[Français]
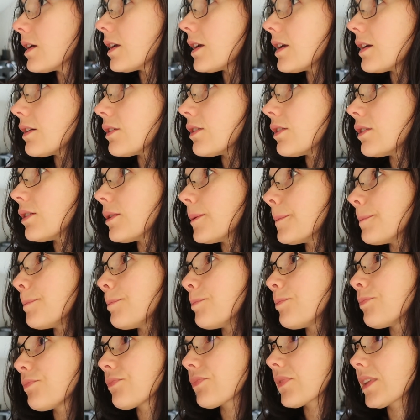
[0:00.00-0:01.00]
Et, euh,
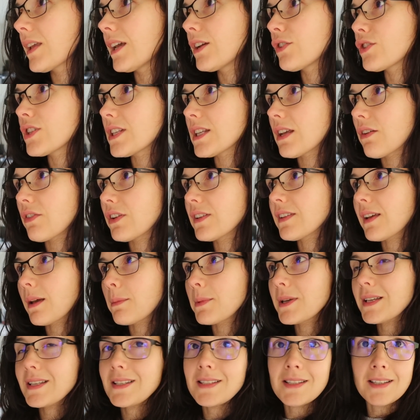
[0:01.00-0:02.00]
je savais
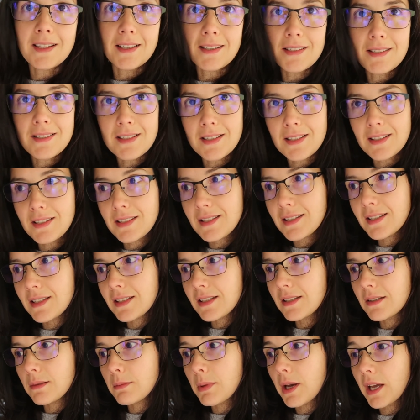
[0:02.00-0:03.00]
très bien que s'il restait
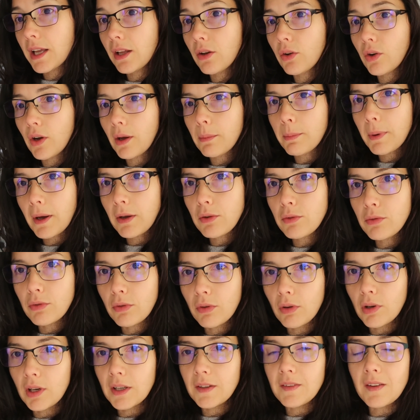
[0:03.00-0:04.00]
ici, eh ben, il n'aurait pas eu
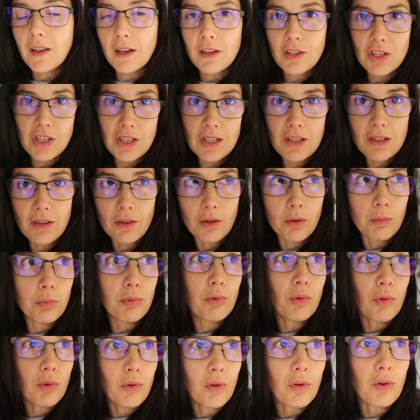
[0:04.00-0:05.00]
euh, l'énergie
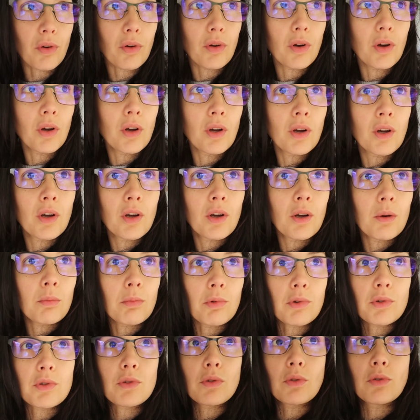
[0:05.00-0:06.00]
pour,
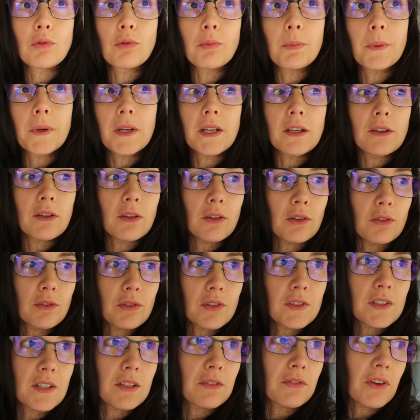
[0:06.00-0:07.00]
pour s'occuper
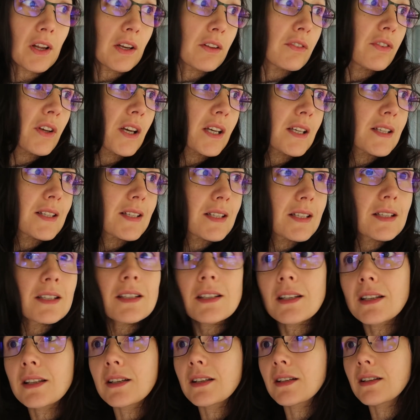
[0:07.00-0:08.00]
de ce qu'il fallait faire
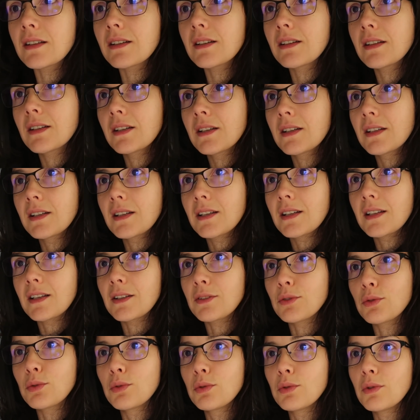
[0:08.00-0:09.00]
ici. Et,
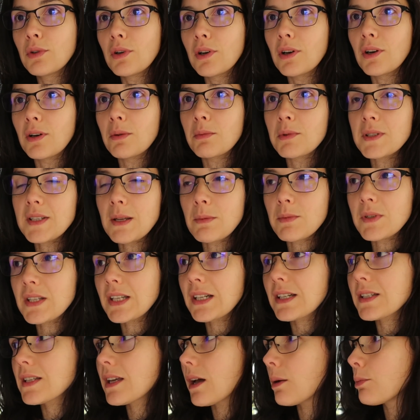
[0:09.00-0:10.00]
du coup, moi ça me
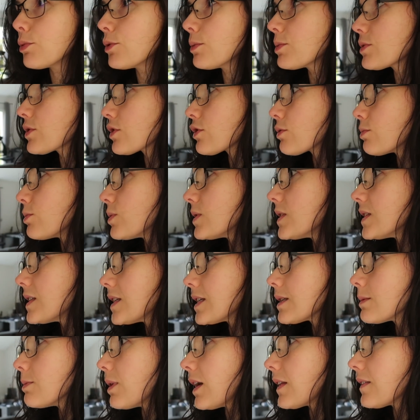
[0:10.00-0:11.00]
stressait un peu parce que je me
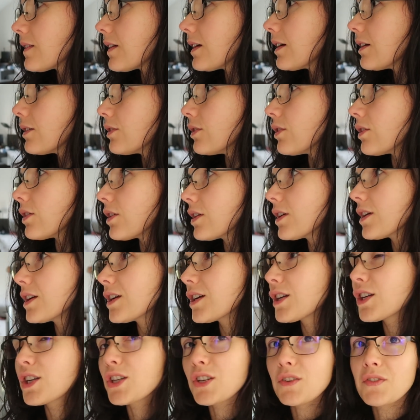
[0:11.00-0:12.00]
disais ce matin,
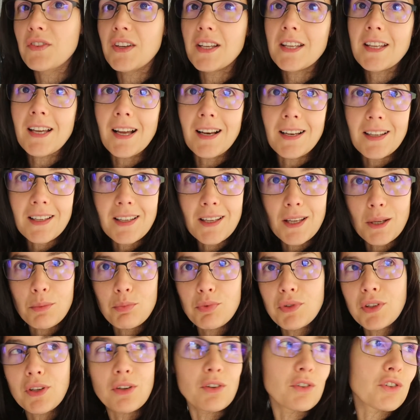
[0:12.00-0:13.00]
je vais y aller et
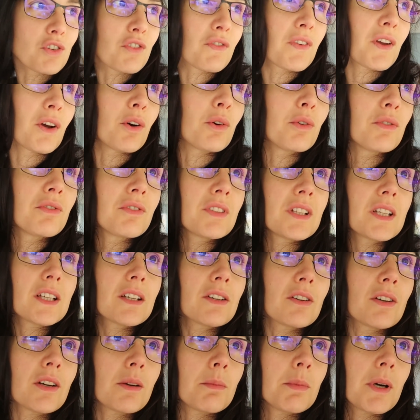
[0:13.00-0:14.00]
puis quand je vais
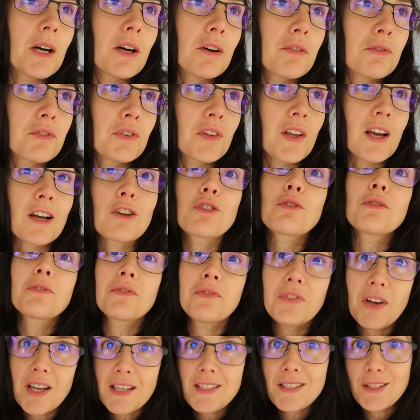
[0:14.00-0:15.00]
revenir, eh ben, il faudra que je
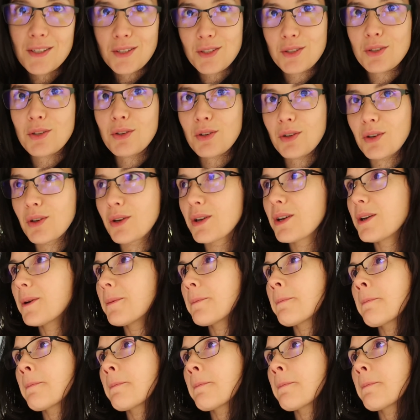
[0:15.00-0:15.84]
fasse ce que